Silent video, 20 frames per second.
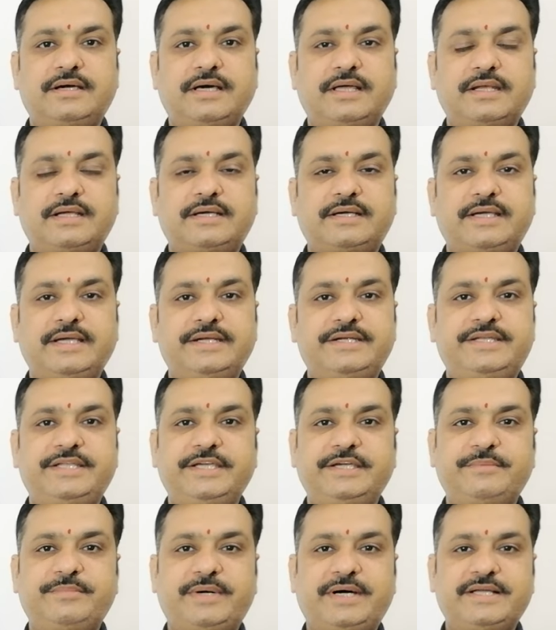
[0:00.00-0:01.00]
कर्क के
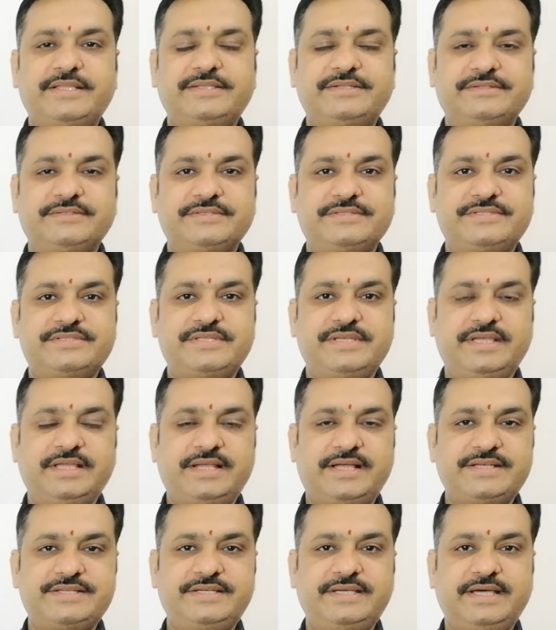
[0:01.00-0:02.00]
ठीक बाद
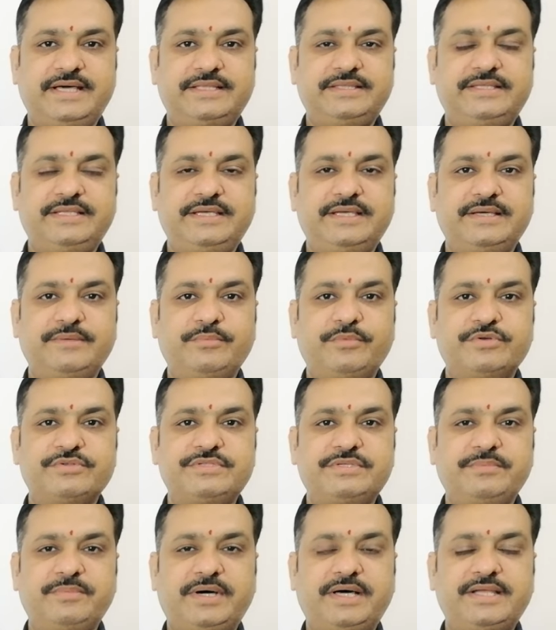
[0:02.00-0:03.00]
सिंह राशि आती है
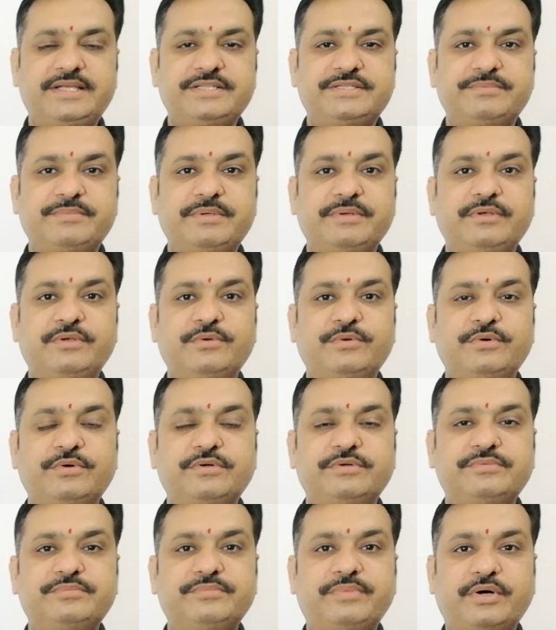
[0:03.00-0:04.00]
बहुत सी बार इसमें
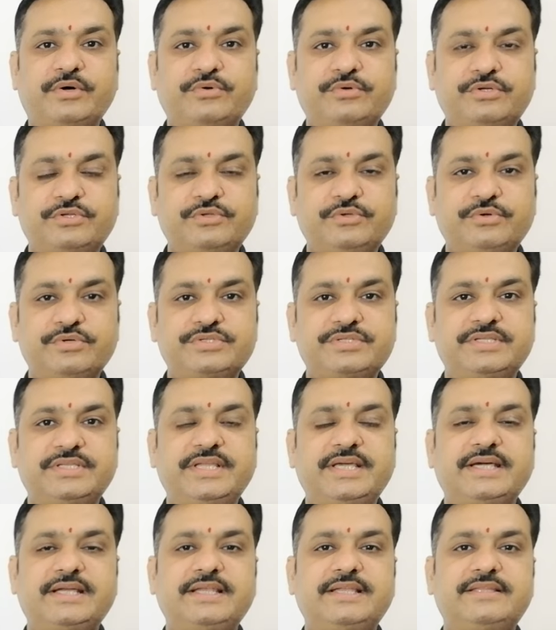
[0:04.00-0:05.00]
लोग भकुट दोष
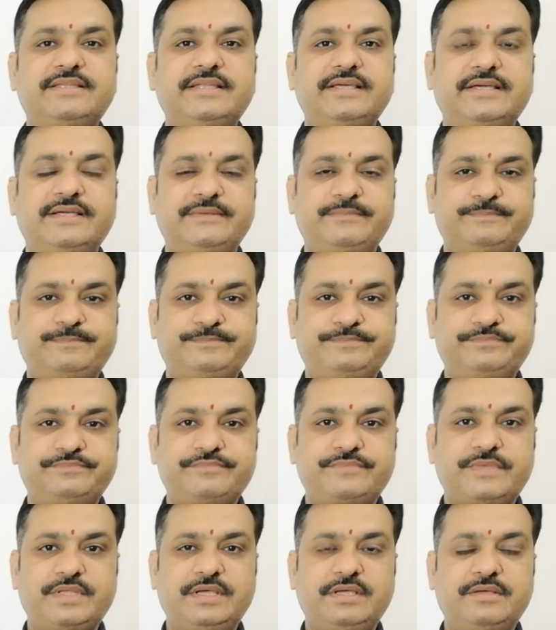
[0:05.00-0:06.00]
देख लेते हैं
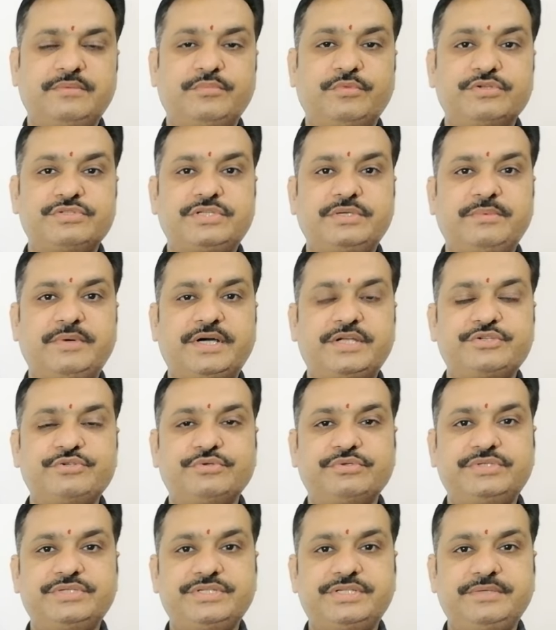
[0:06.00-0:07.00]
बहुत सी बार
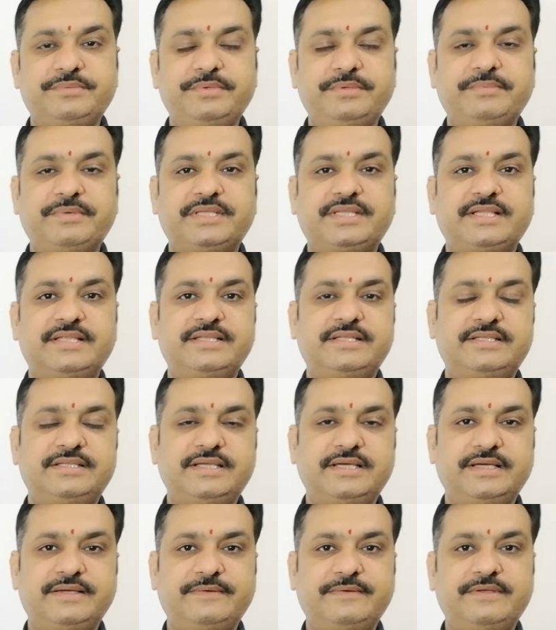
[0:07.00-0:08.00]
ज्योतिषी भी बता
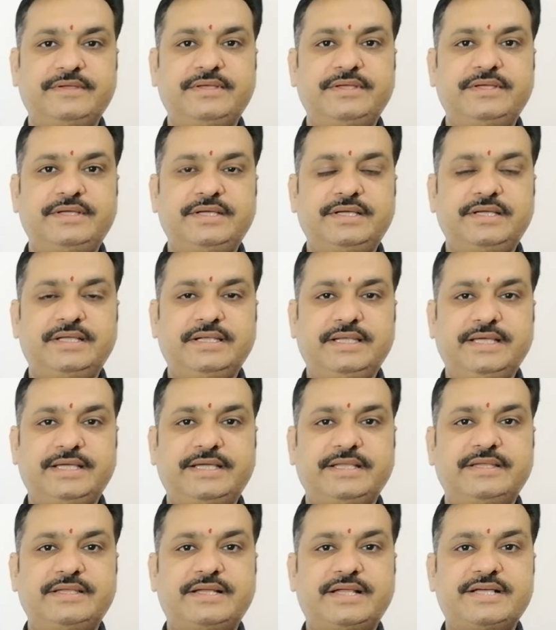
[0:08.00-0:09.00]
देते हैं
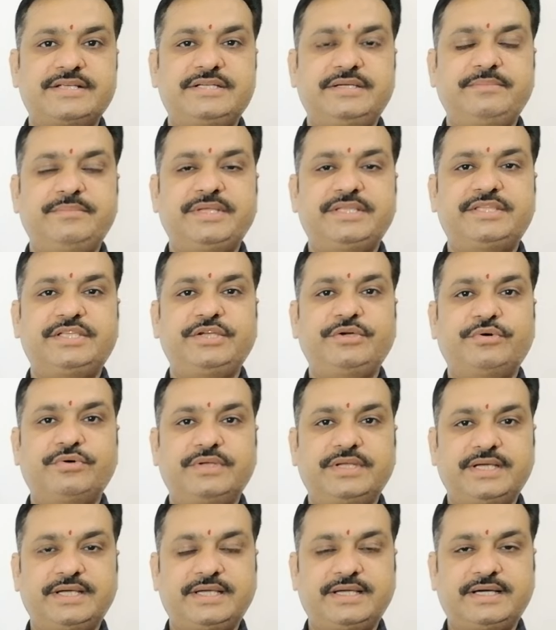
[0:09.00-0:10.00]
लेकिन राशि मैत्री
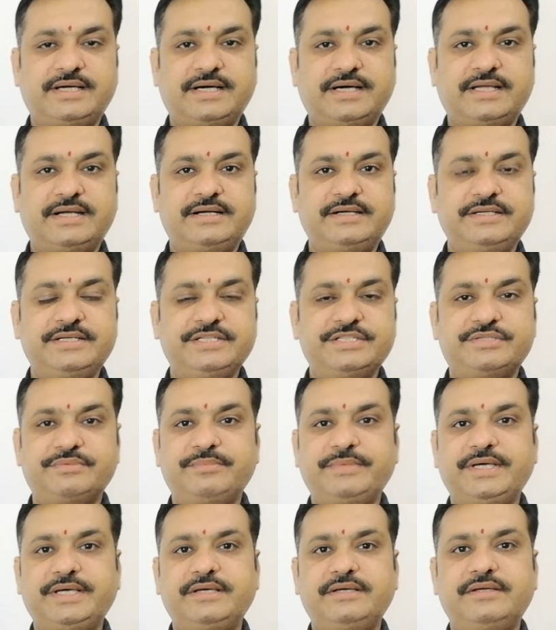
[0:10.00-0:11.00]
होने के कारण
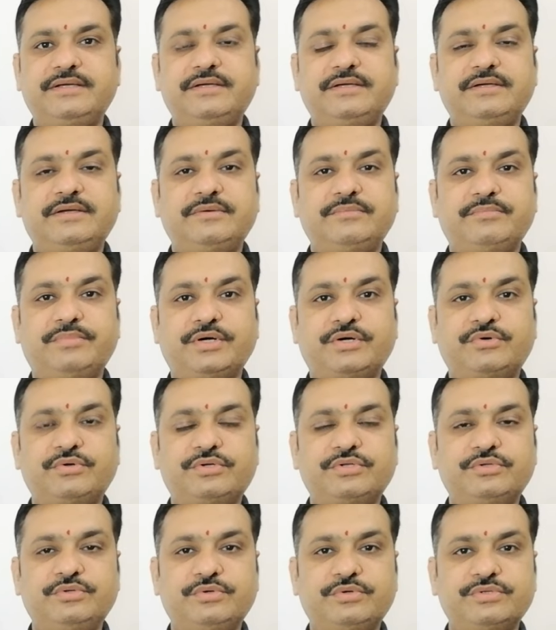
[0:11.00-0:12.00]
इसमें
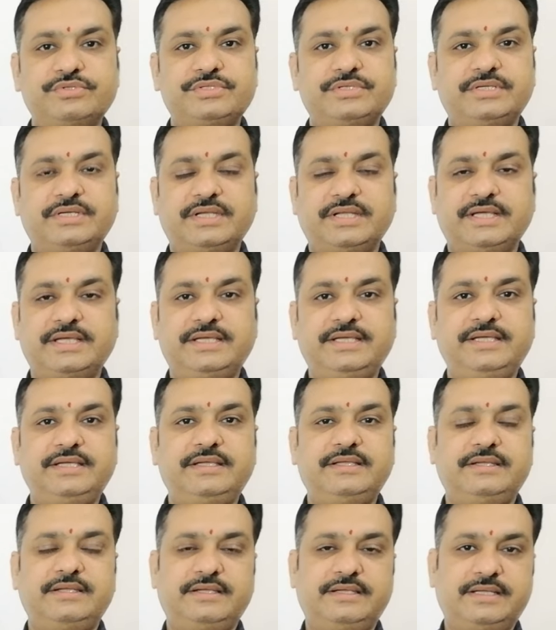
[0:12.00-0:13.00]
भकुट दोष
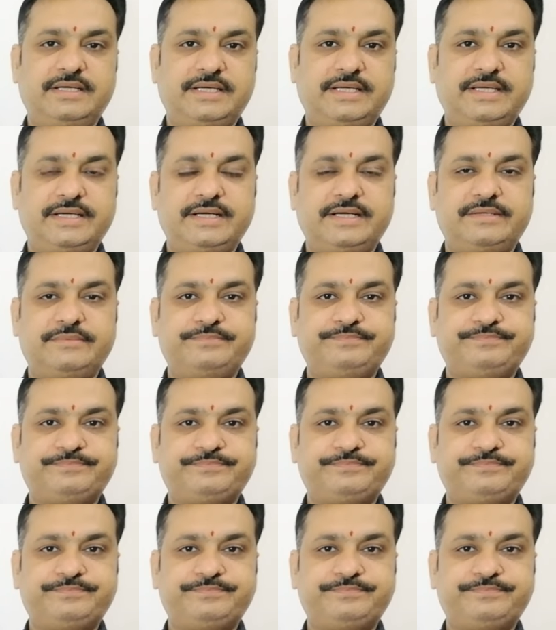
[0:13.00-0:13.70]
नहीं लगेगा